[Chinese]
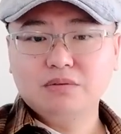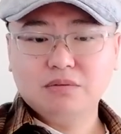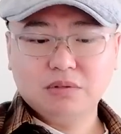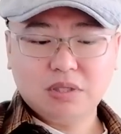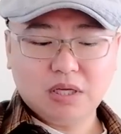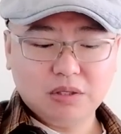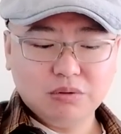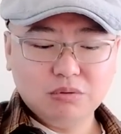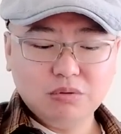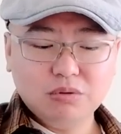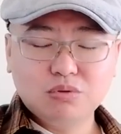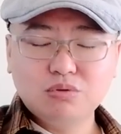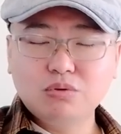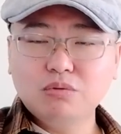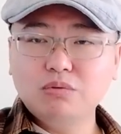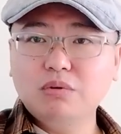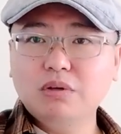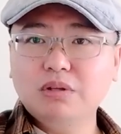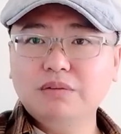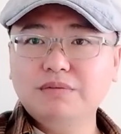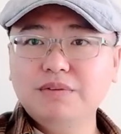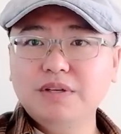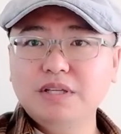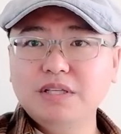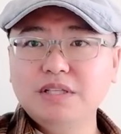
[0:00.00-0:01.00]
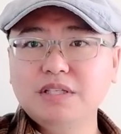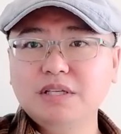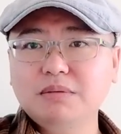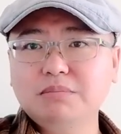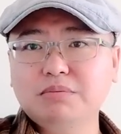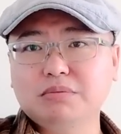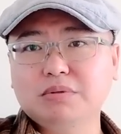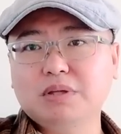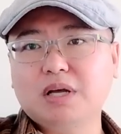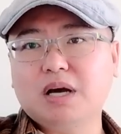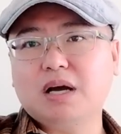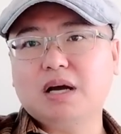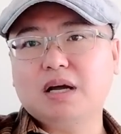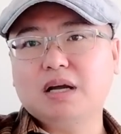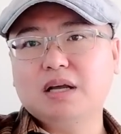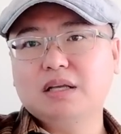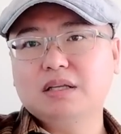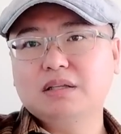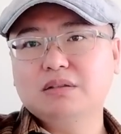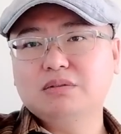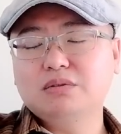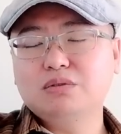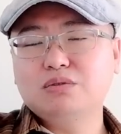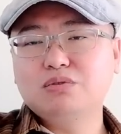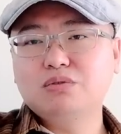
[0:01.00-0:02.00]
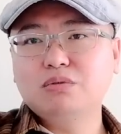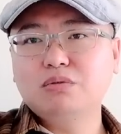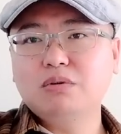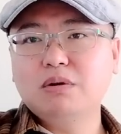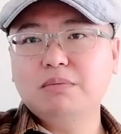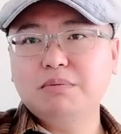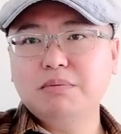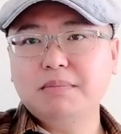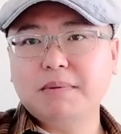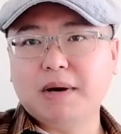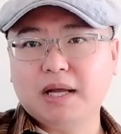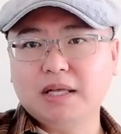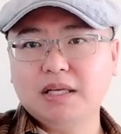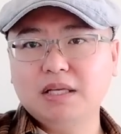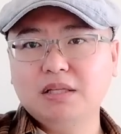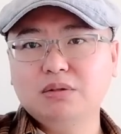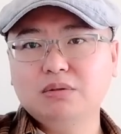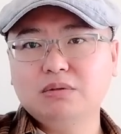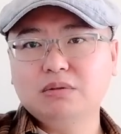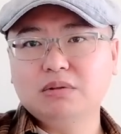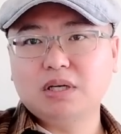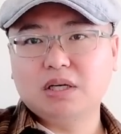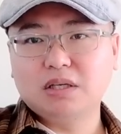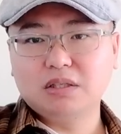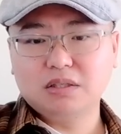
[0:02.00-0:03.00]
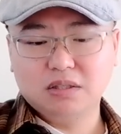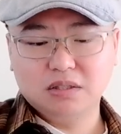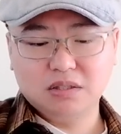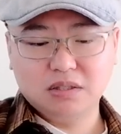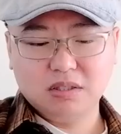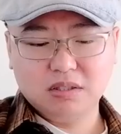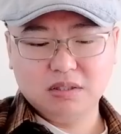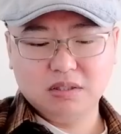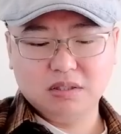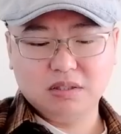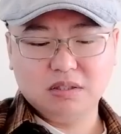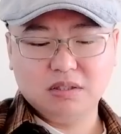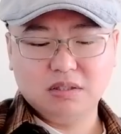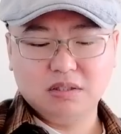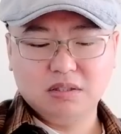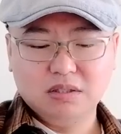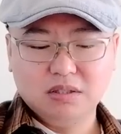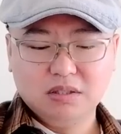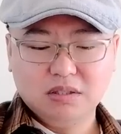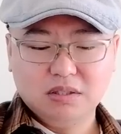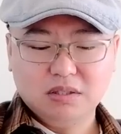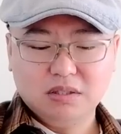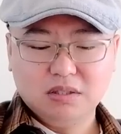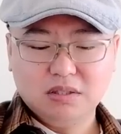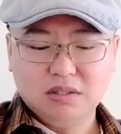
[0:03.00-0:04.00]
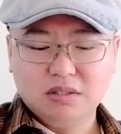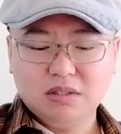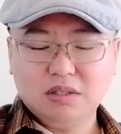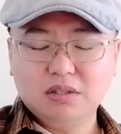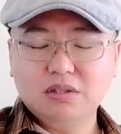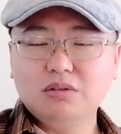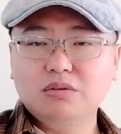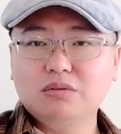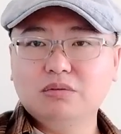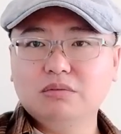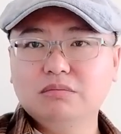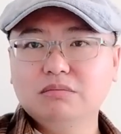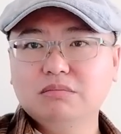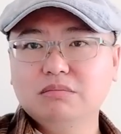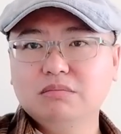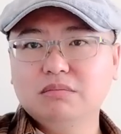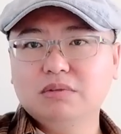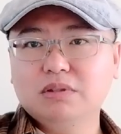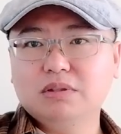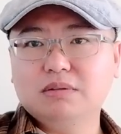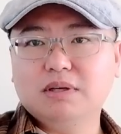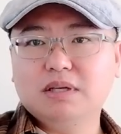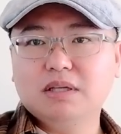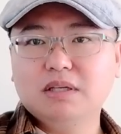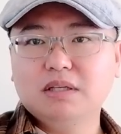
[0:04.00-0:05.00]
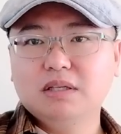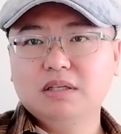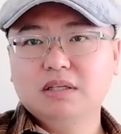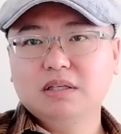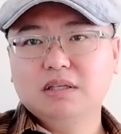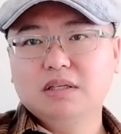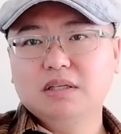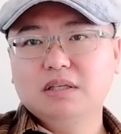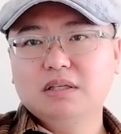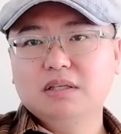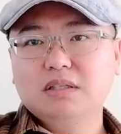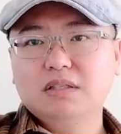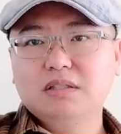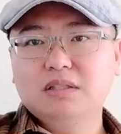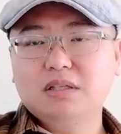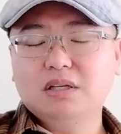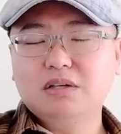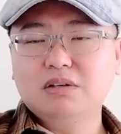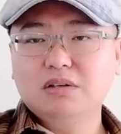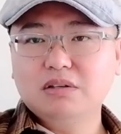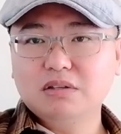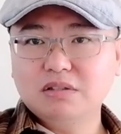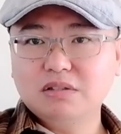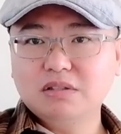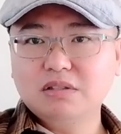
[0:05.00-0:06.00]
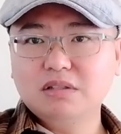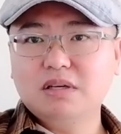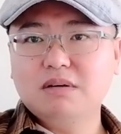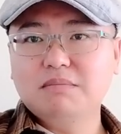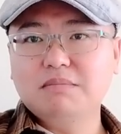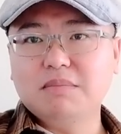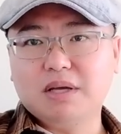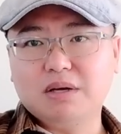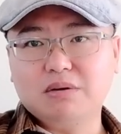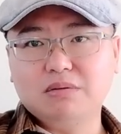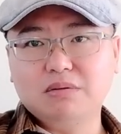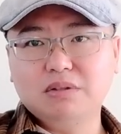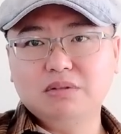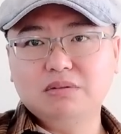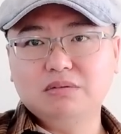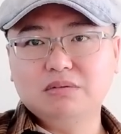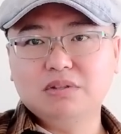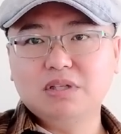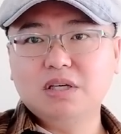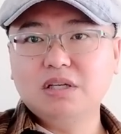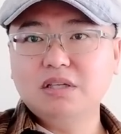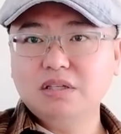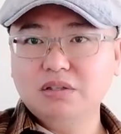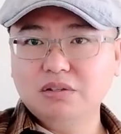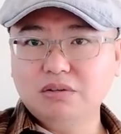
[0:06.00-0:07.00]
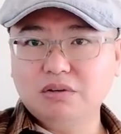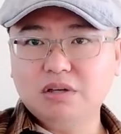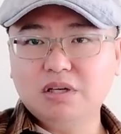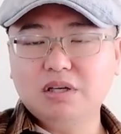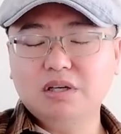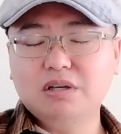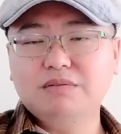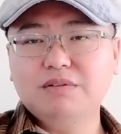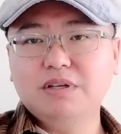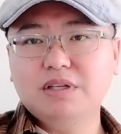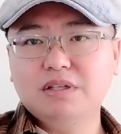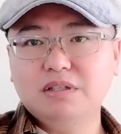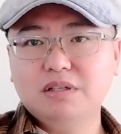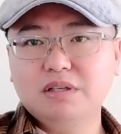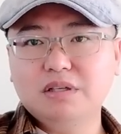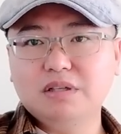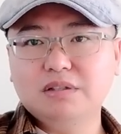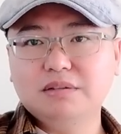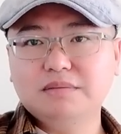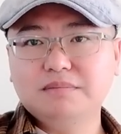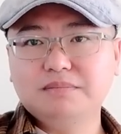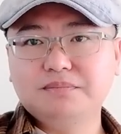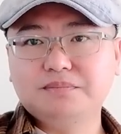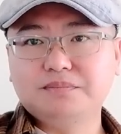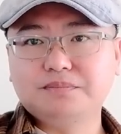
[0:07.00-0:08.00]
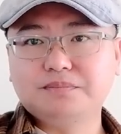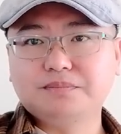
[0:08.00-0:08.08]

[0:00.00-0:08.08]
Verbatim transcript: 就是它对中国的威胁不大，所以中国不把印度当成这个像那种是吧？像俄罗斯啊、美国那种真正有核威慑的，